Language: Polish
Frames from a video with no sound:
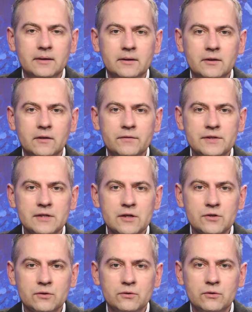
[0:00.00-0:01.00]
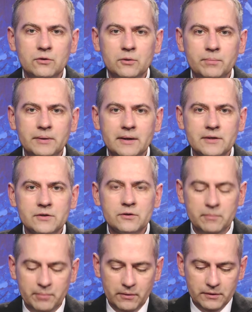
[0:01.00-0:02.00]
Nowy zarząd Grupy
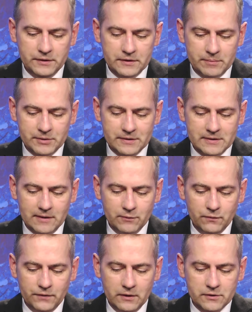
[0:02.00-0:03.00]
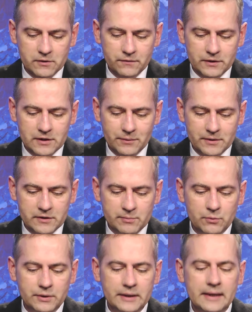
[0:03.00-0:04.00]
Azoty Police przedstawił filozofię działań
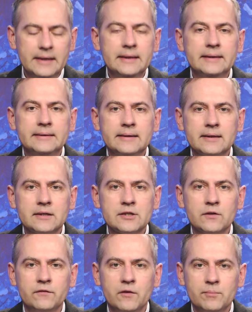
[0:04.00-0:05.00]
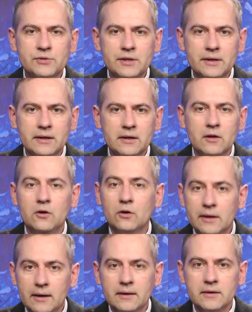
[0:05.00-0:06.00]
spółki także w obszarach
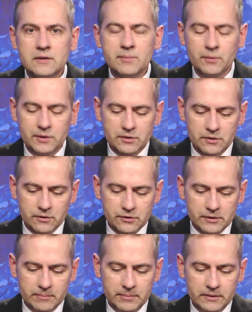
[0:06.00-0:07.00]
lokalnej społeczności.